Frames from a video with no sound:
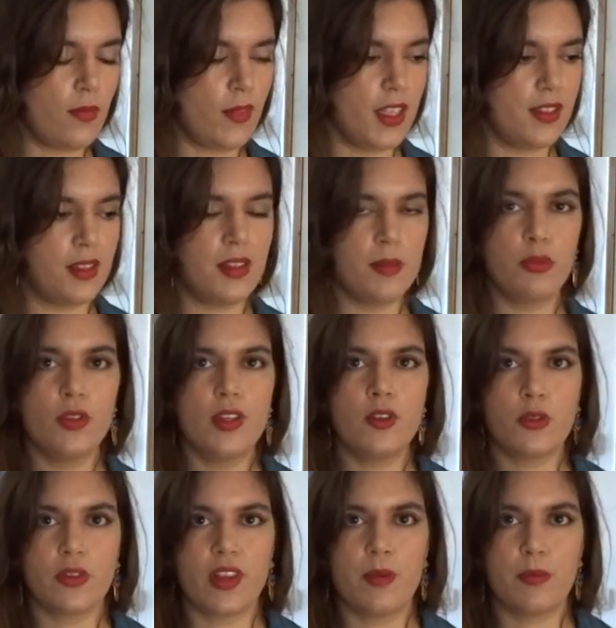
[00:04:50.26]
c'était pour
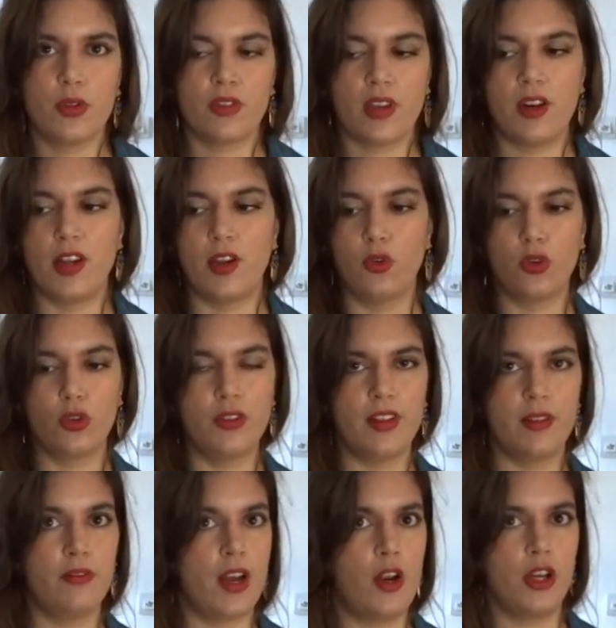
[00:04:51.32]
dénoncer un peu ça, le,
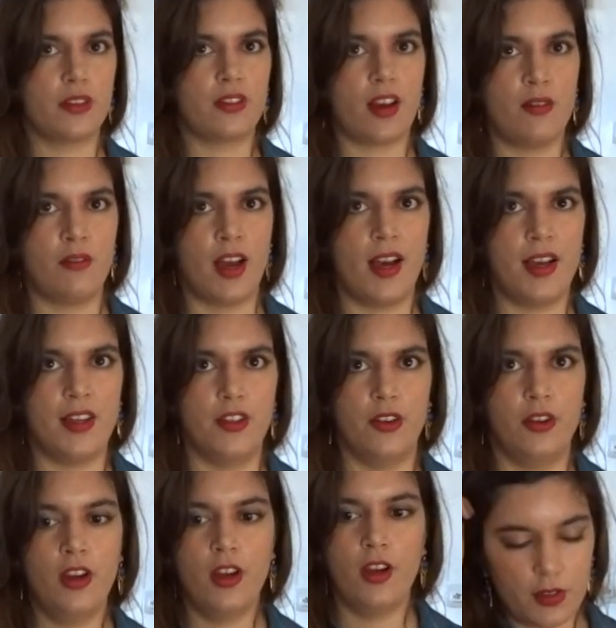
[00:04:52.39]
côté valeur travail, euh,
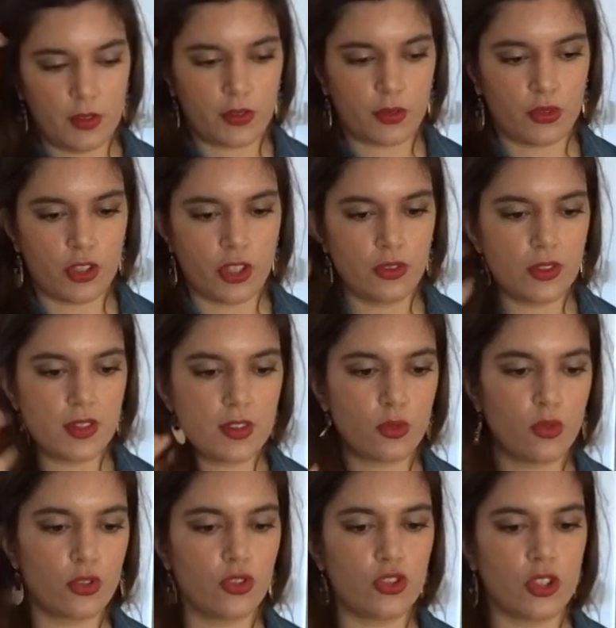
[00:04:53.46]
ce genre de
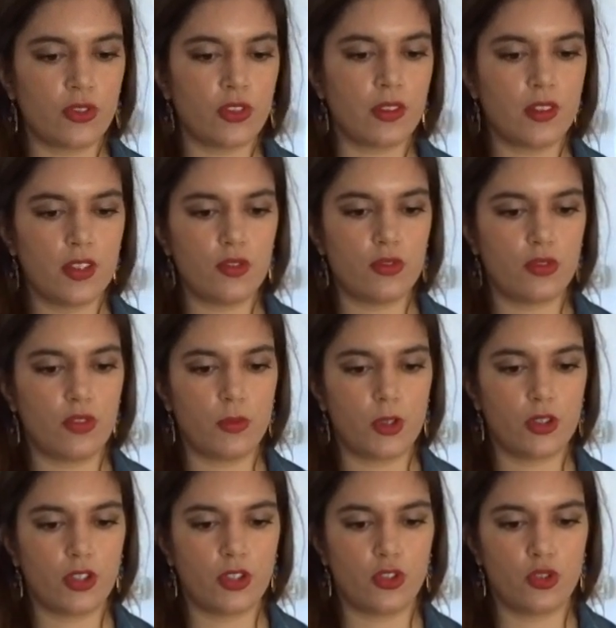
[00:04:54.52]
discours que j'entendais
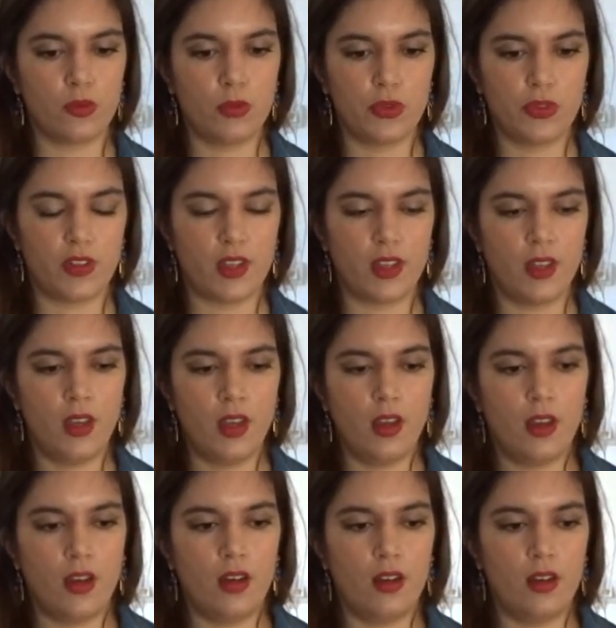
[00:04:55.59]
justement quand je bossais.
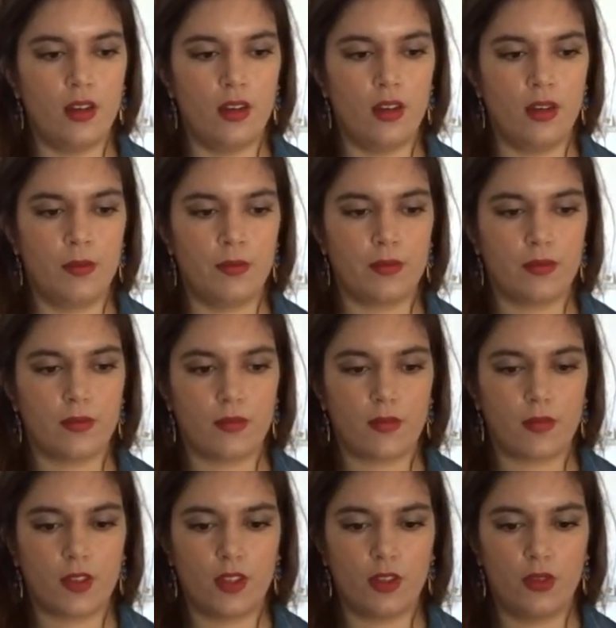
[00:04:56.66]
Euh,
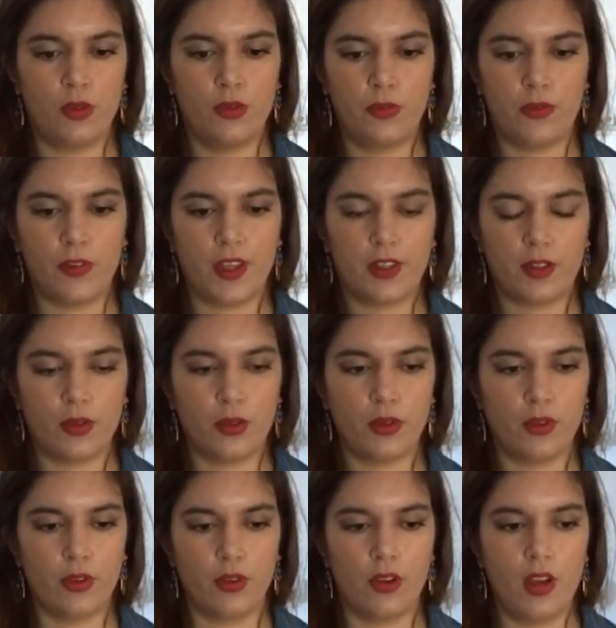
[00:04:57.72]
le fait
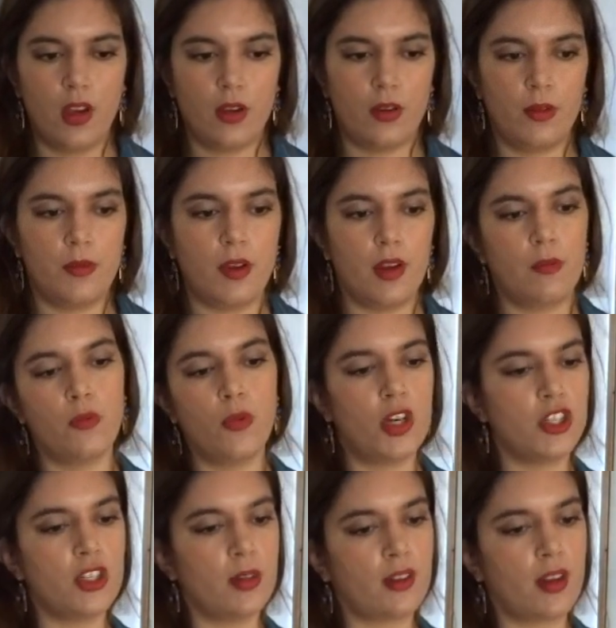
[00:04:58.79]
que euh,
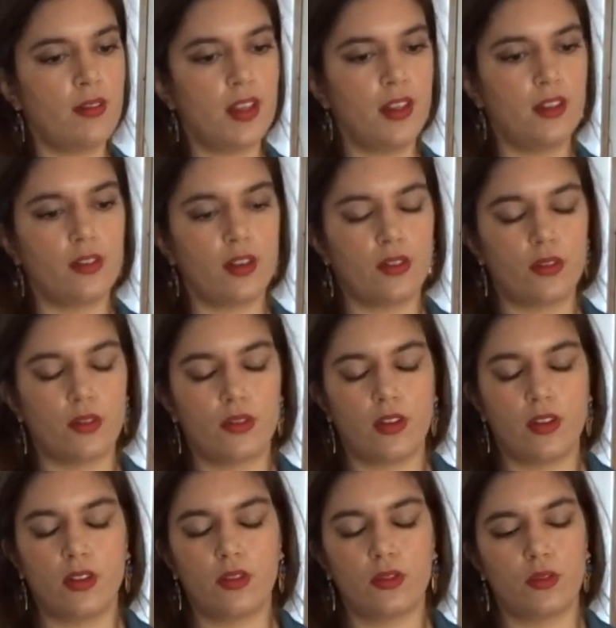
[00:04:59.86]
moi j'ai travaillé tant de
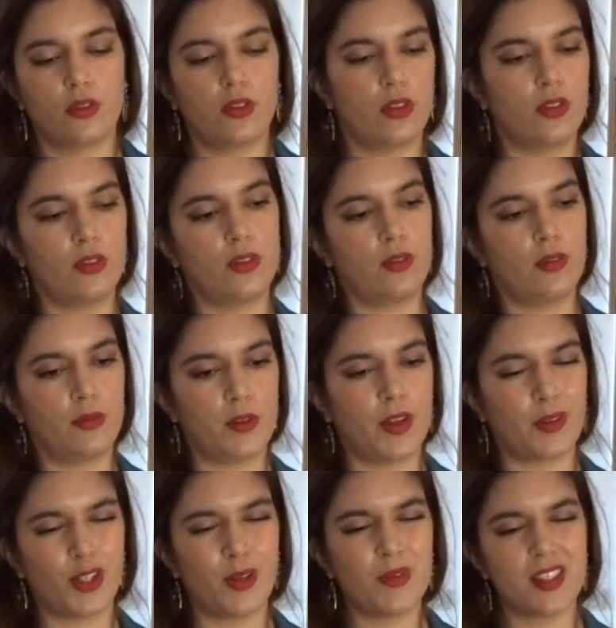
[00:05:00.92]
temps, donc
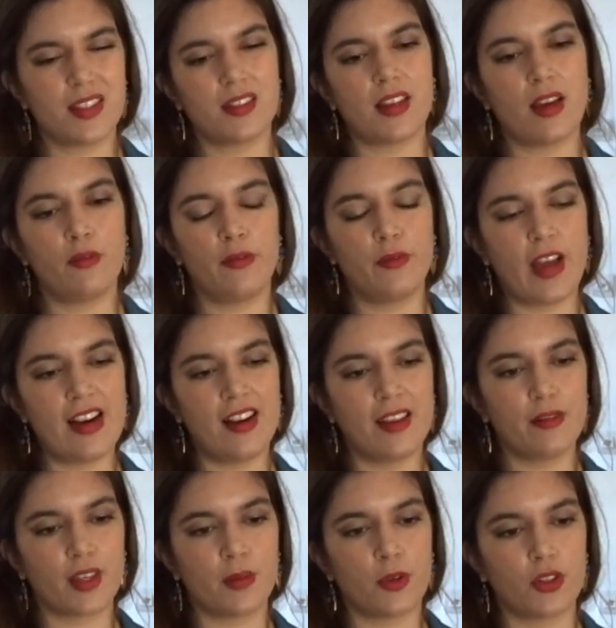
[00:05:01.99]
enfin comme si ça
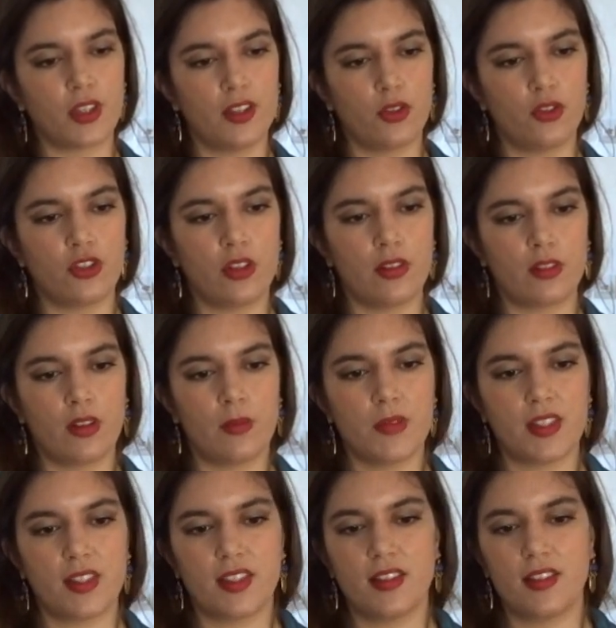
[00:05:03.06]
valait vraiment quelque chose, comme
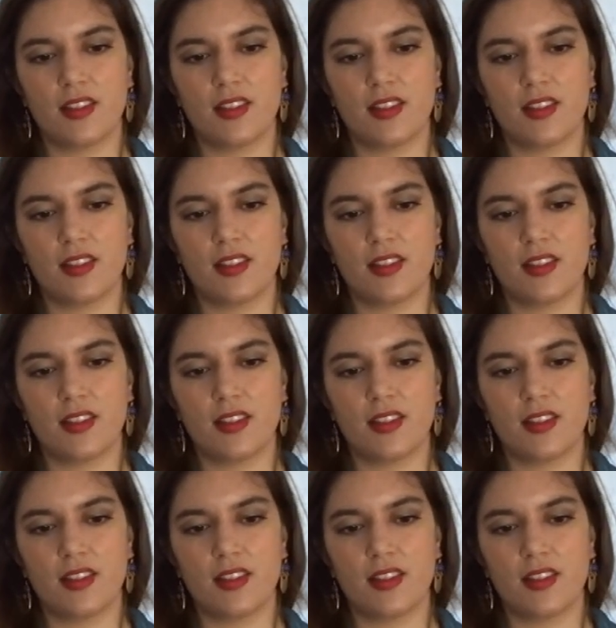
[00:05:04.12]
si